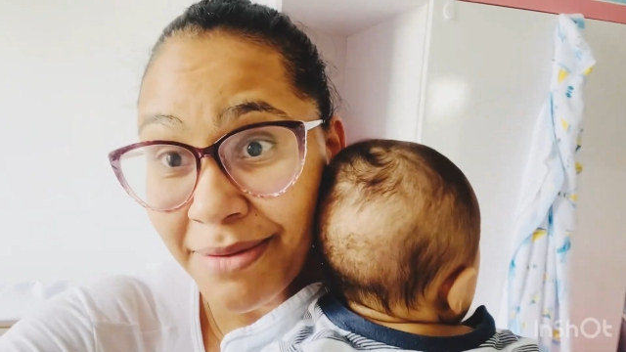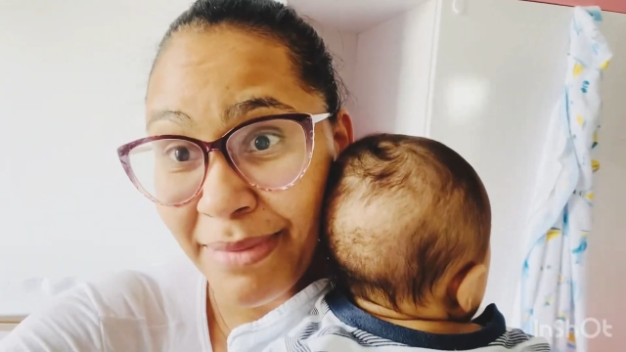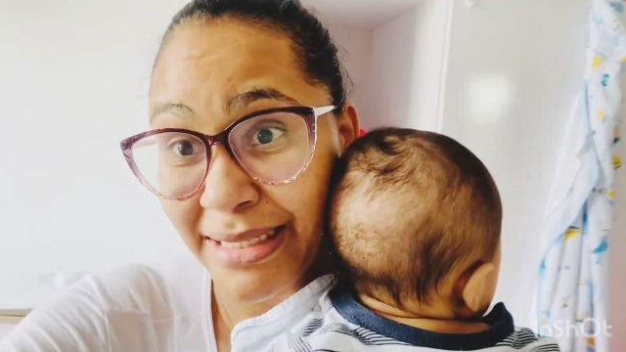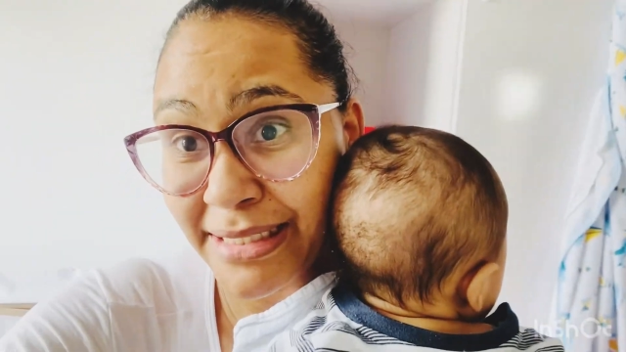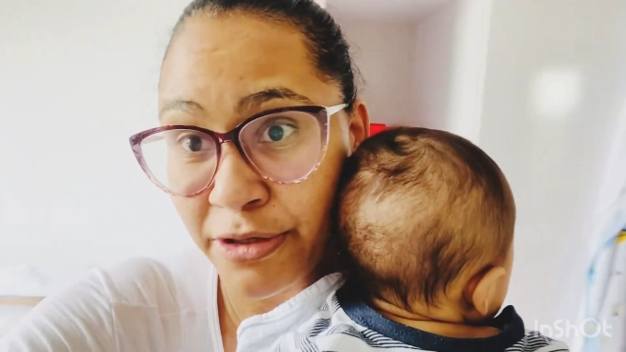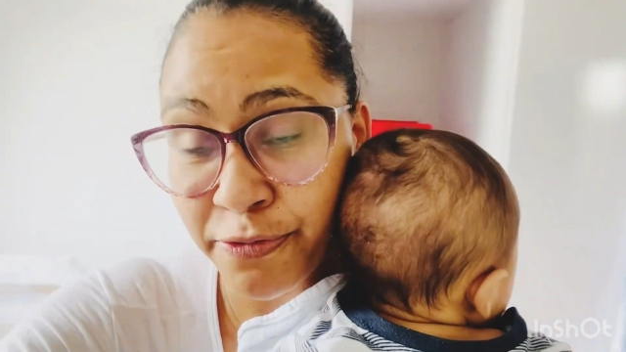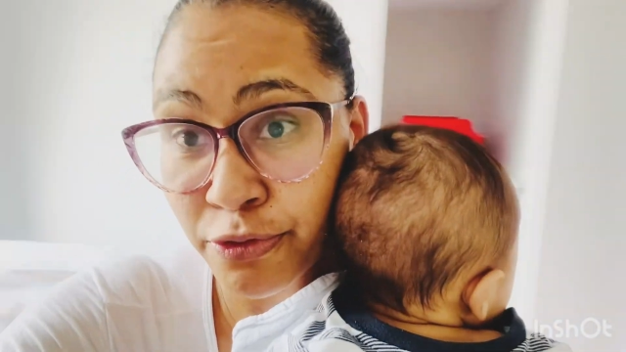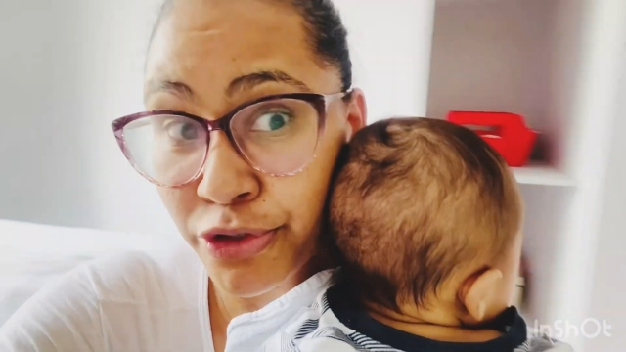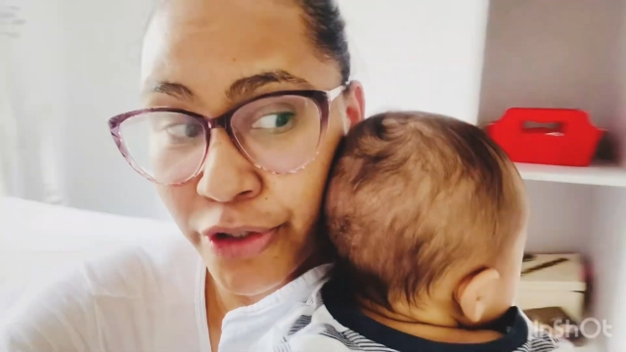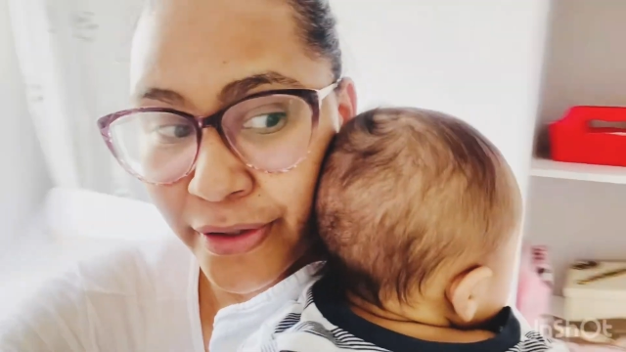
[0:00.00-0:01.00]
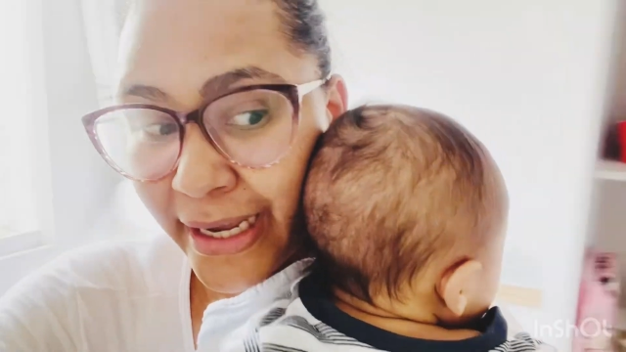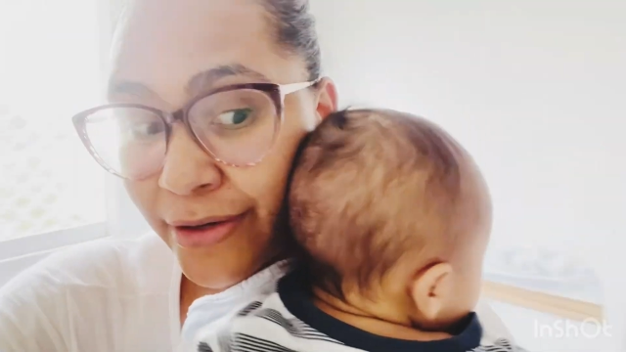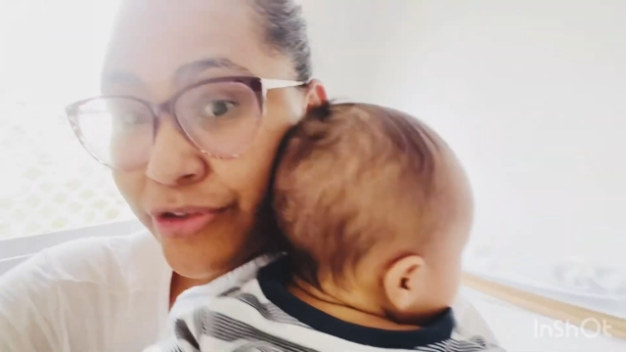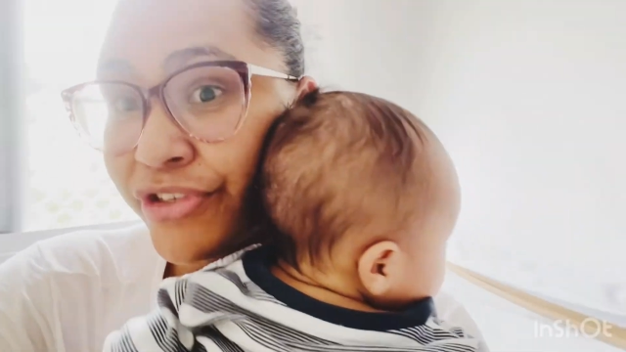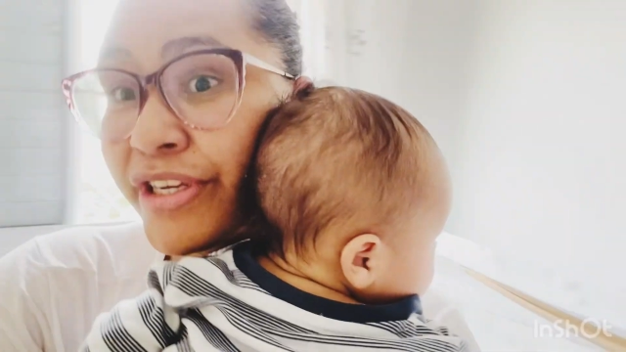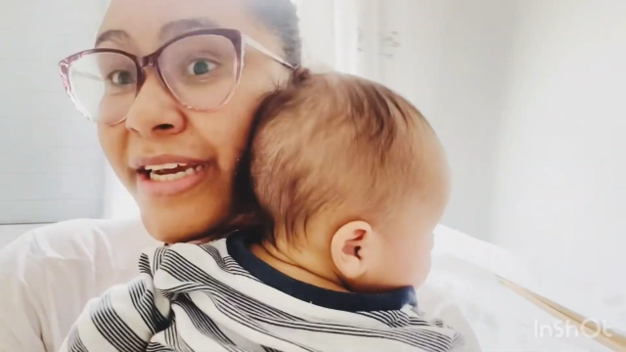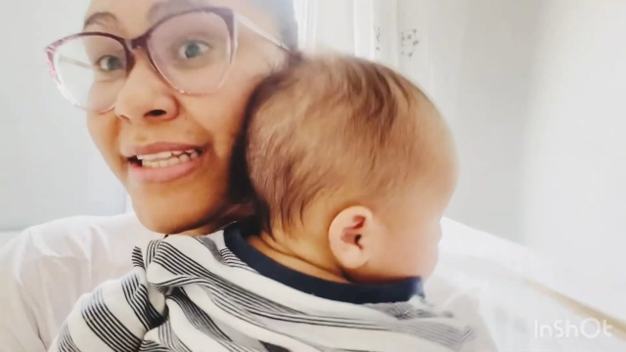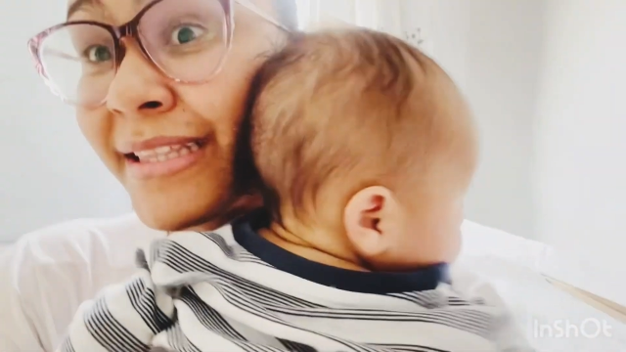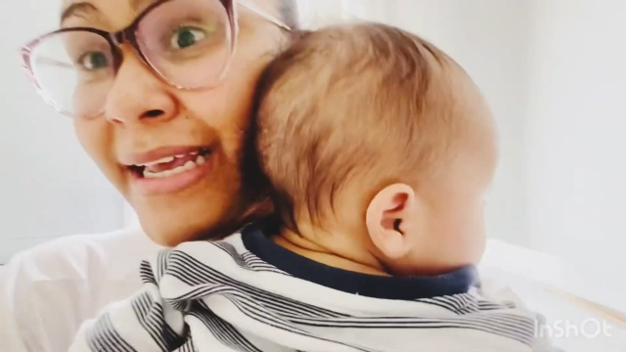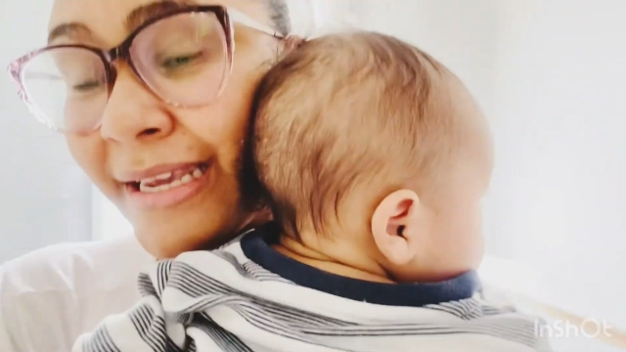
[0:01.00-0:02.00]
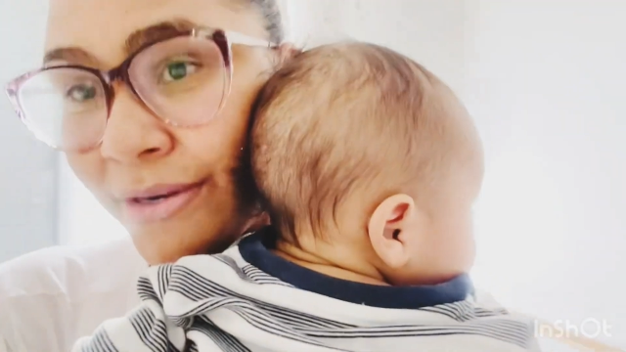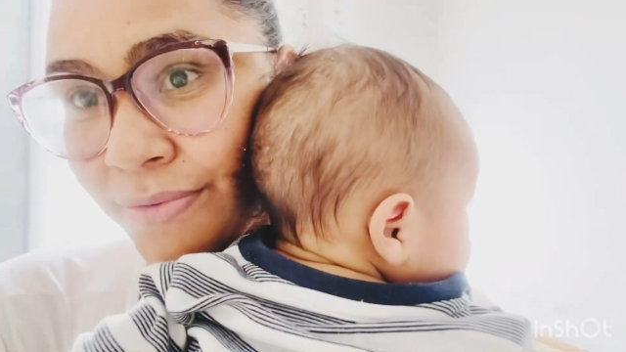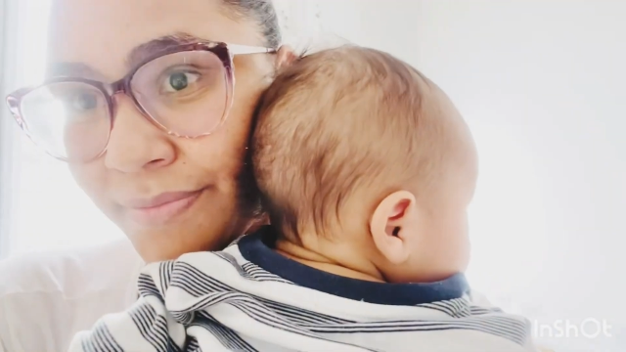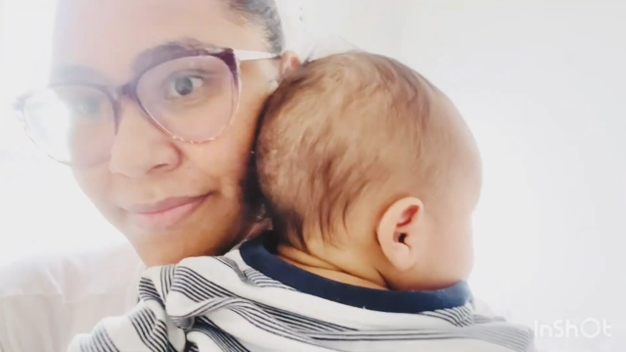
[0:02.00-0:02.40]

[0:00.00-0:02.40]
Mas assim, eu fico de olho nela o dia inteiro.